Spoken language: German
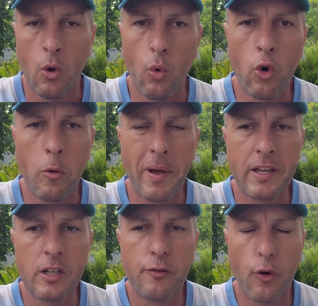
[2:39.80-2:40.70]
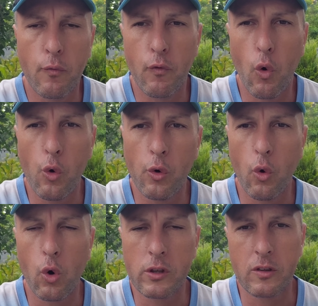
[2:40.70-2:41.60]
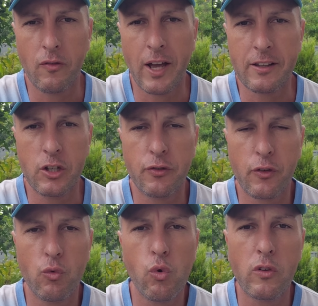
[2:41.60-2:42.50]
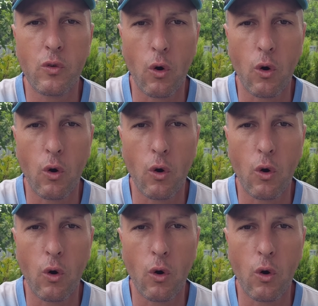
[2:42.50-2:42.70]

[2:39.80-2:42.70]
Unabhängig vom Wohnort werde ich versuchen,